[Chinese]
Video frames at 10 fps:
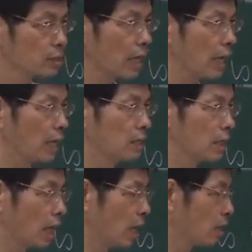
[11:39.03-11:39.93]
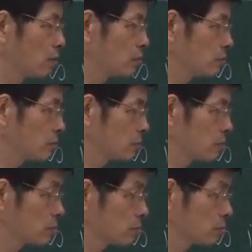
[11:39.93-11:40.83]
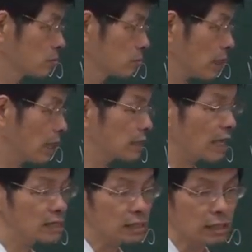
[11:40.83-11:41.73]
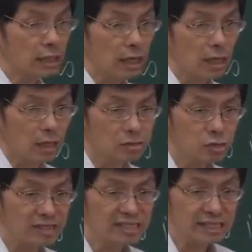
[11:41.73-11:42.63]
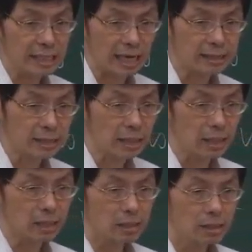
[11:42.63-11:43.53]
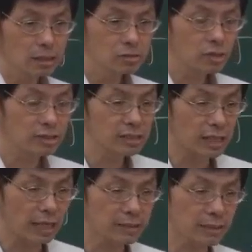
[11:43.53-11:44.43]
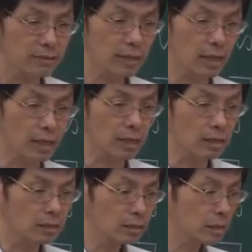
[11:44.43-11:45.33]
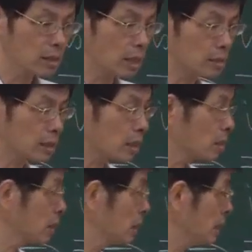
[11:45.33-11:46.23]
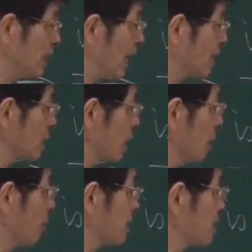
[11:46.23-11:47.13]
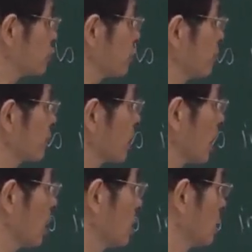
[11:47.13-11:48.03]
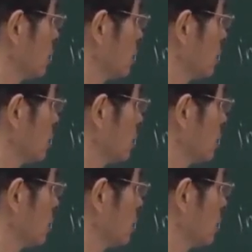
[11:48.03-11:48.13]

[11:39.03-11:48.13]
那呃，当然它是一个最自然的、最自然的呃呃一个一类的 partition 啊。